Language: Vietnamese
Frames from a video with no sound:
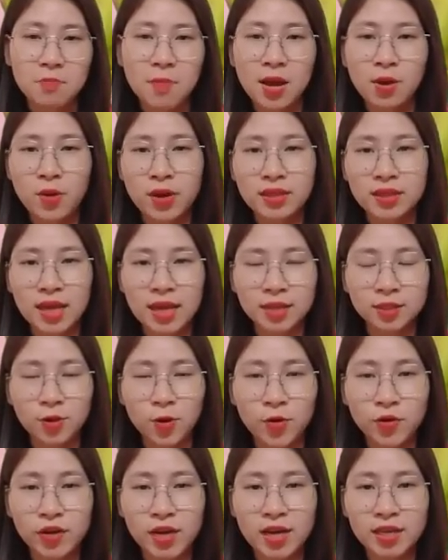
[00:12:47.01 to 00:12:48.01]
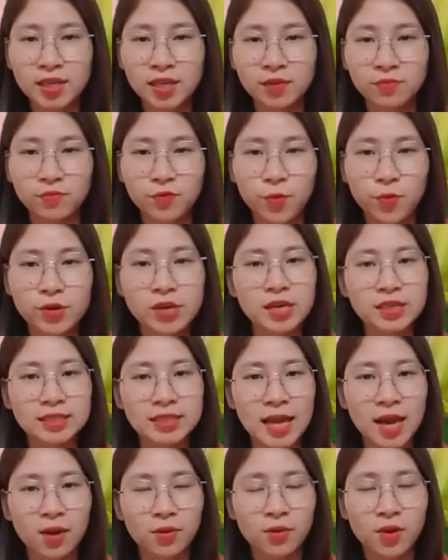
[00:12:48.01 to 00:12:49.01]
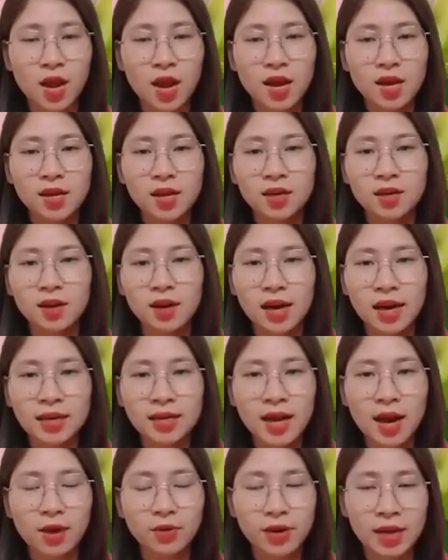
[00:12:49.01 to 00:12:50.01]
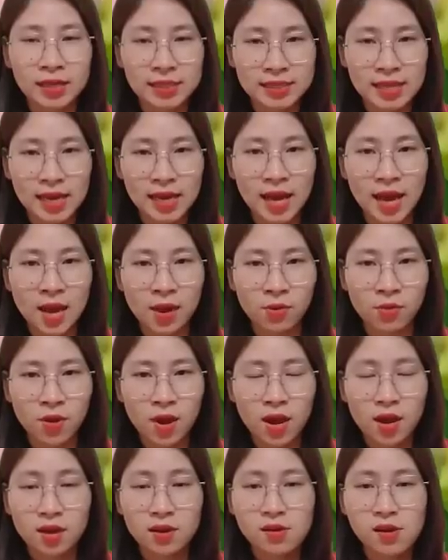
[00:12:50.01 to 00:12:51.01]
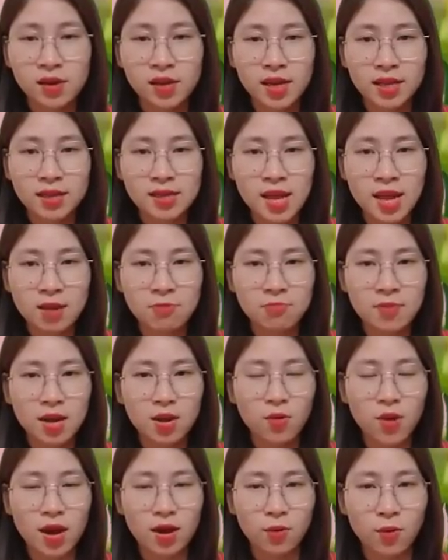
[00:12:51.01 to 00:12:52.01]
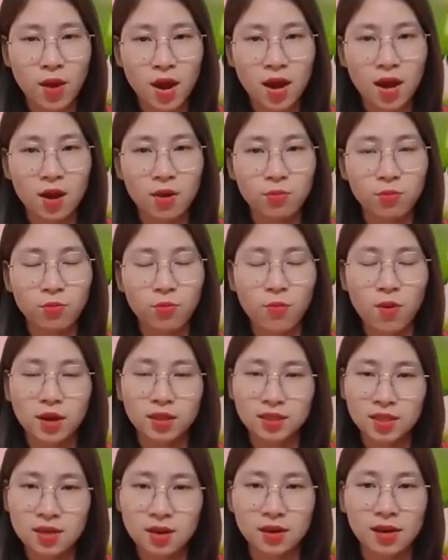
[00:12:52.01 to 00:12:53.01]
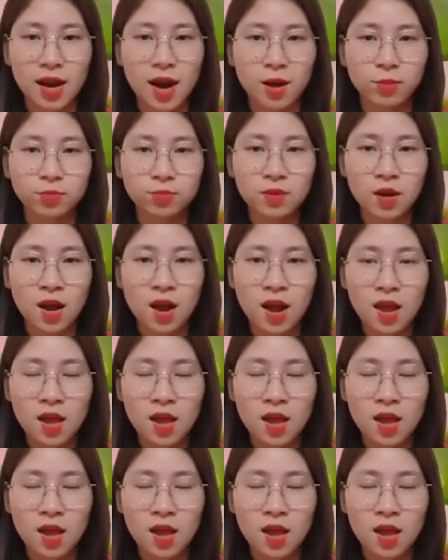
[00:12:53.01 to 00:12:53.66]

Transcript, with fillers: Bạn hoàn thành tốt các nhiệm vụ được giao nên được lãnh đạo đánh giá cao, được nhận thêm các khoản hoa hồng hoặc thưởng nóng.